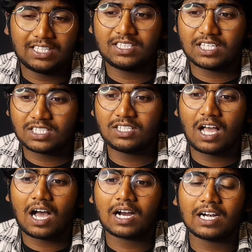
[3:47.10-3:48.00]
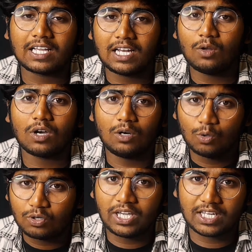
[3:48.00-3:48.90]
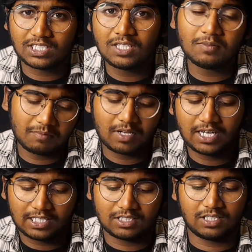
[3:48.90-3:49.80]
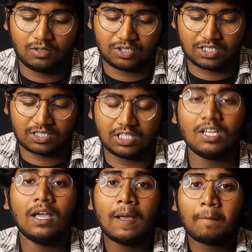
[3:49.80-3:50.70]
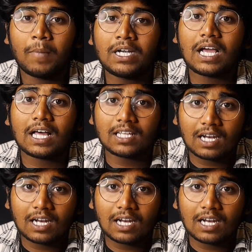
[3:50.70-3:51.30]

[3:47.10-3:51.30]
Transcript: ఇది జస్ట్ అక్కడికి వెళ్ళి ఒక లుక్ వేసి మన ఎర్త్ దిక్కు వచ్చేసింది బట్ అది